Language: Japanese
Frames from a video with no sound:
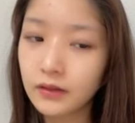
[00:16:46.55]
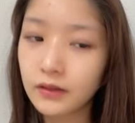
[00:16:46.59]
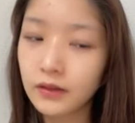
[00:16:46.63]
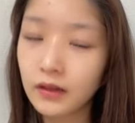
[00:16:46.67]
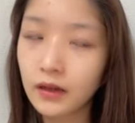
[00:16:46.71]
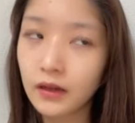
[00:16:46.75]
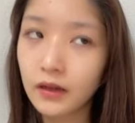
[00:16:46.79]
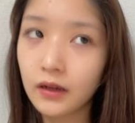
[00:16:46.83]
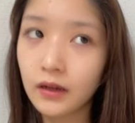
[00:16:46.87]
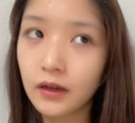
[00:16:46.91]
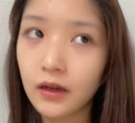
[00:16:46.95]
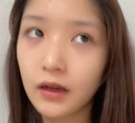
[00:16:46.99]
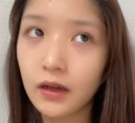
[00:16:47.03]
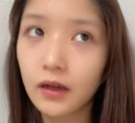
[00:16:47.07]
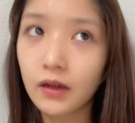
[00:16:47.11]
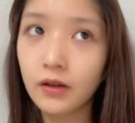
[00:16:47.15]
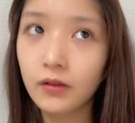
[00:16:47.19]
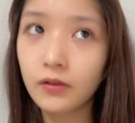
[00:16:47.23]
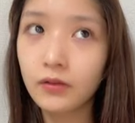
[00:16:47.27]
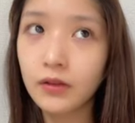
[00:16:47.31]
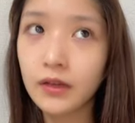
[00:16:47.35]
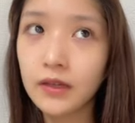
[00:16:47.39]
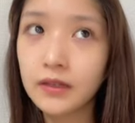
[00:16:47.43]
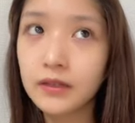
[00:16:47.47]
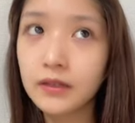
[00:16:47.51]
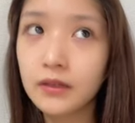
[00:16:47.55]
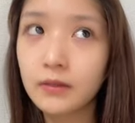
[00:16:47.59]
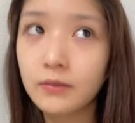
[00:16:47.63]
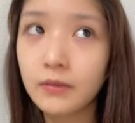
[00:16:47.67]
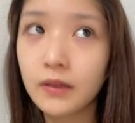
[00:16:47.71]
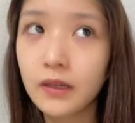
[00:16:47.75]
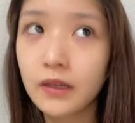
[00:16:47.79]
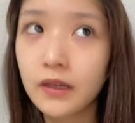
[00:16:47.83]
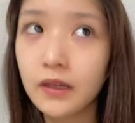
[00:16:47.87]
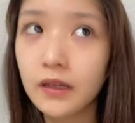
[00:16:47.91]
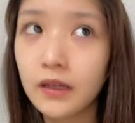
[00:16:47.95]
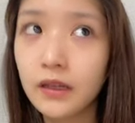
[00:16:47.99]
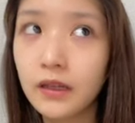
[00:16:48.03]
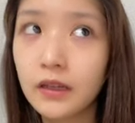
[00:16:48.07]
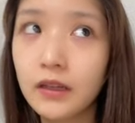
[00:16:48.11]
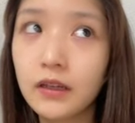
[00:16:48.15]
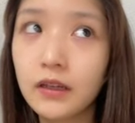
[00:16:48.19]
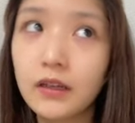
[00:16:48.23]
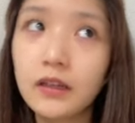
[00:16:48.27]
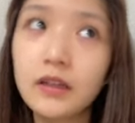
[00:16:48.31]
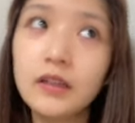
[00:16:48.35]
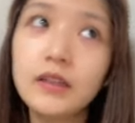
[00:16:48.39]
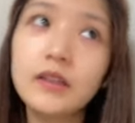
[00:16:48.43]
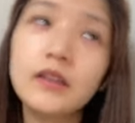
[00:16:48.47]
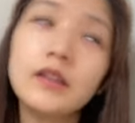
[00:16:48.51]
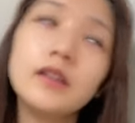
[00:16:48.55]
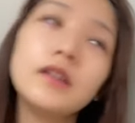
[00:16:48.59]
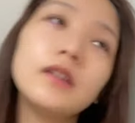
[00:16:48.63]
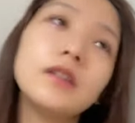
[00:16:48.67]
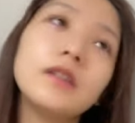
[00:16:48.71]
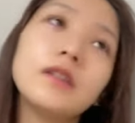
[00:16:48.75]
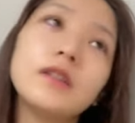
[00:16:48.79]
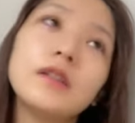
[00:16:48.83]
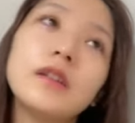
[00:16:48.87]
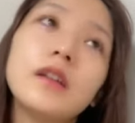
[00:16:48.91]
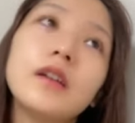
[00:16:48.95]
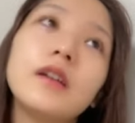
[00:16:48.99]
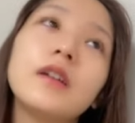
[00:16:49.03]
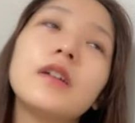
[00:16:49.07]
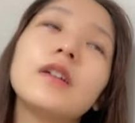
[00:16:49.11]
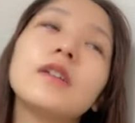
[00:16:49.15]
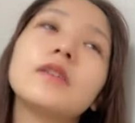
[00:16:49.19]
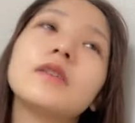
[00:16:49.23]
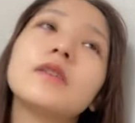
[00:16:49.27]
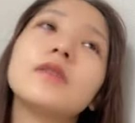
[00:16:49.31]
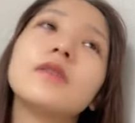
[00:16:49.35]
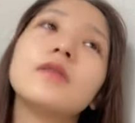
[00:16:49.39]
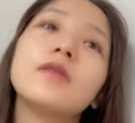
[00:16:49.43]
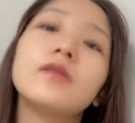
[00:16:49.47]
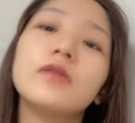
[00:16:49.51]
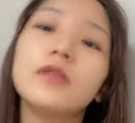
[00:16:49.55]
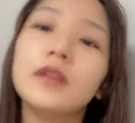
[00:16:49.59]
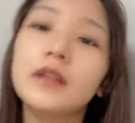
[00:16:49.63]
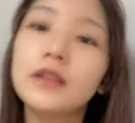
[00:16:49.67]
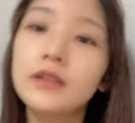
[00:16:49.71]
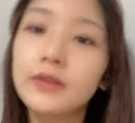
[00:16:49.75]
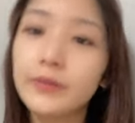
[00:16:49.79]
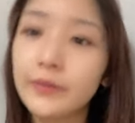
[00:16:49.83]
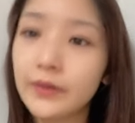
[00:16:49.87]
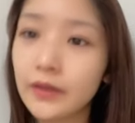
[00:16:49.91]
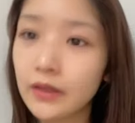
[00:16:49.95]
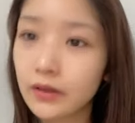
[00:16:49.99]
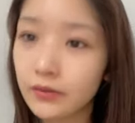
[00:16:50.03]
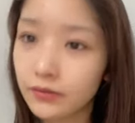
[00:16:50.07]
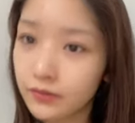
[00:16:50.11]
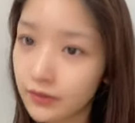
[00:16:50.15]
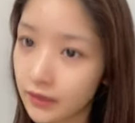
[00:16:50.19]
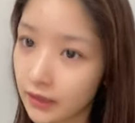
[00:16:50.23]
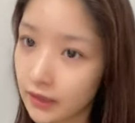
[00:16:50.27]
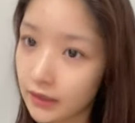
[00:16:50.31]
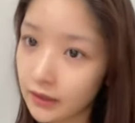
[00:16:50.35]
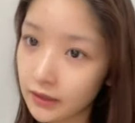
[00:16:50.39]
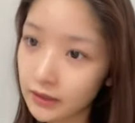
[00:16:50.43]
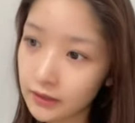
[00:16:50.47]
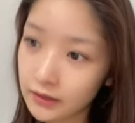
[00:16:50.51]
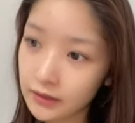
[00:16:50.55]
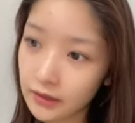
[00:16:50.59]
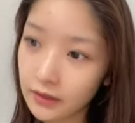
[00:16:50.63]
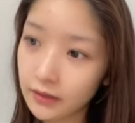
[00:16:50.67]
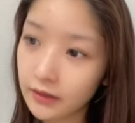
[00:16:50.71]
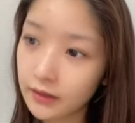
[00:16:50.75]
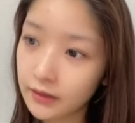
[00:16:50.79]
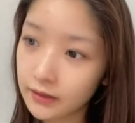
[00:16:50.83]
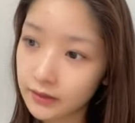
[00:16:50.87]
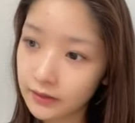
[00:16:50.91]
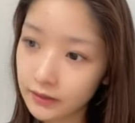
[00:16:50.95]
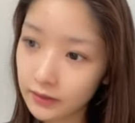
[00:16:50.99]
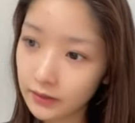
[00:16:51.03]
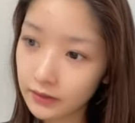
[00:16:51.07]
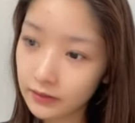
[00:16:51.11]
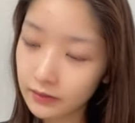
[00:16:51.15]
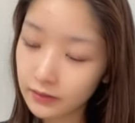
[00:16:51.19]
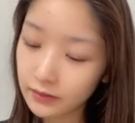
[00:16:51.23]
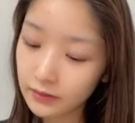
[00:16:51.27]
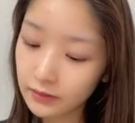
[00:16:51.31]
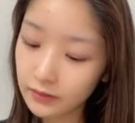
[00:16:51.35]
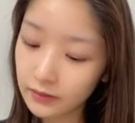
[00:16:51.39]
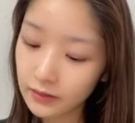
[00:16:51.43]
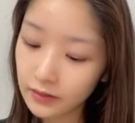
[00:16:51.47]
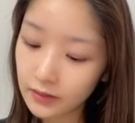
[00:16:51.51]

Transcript: なんかお休みっていうかそのお休みが不定期じゃないじゃん